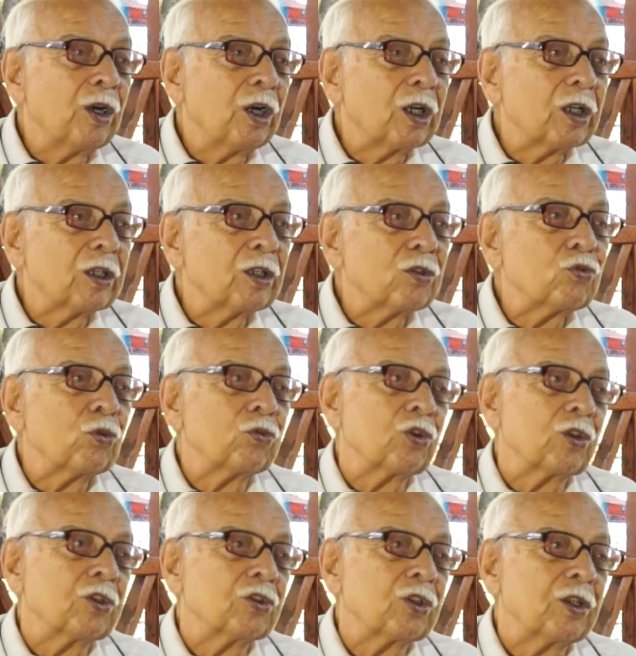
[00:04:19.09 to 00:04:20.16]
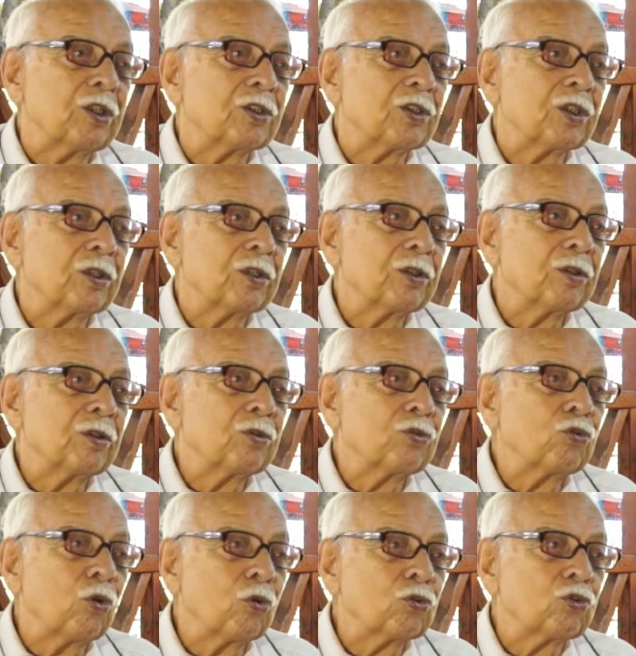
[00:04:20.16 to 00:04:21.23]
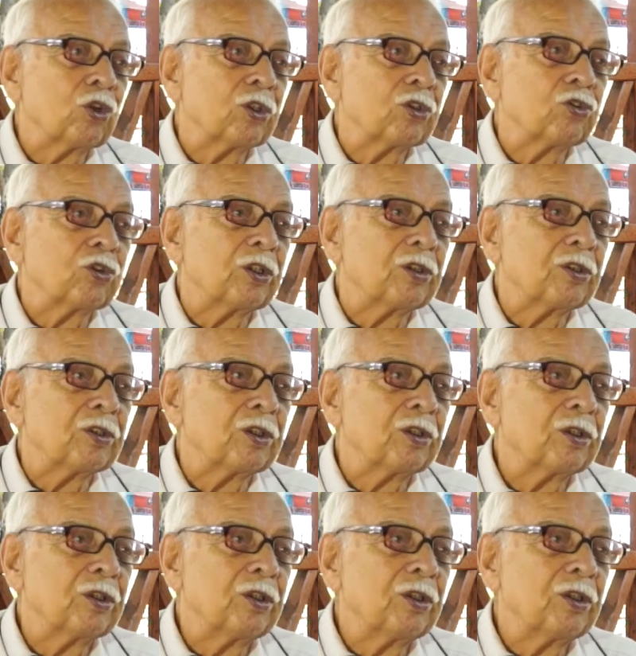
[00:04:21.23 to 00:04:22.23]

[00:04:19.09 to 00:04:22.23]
Hakikaten çok çalışkan insan. Çok çalışkan insan.